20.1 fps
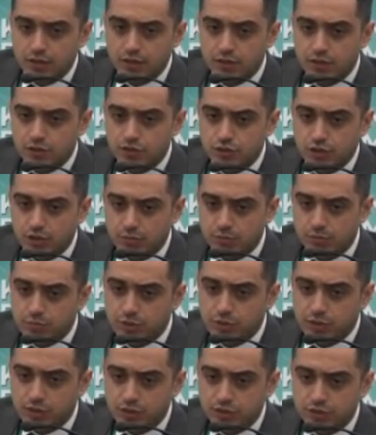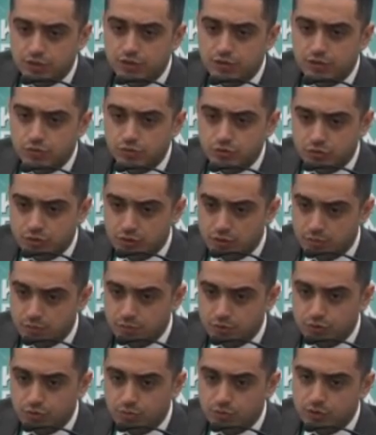для жалобы предложений, то есть для
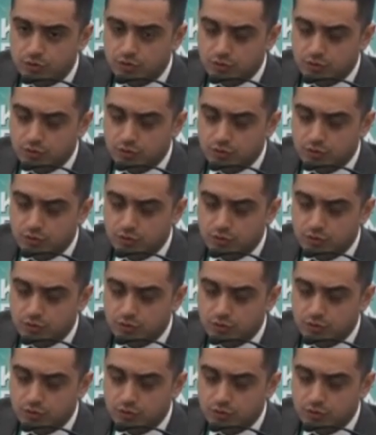приема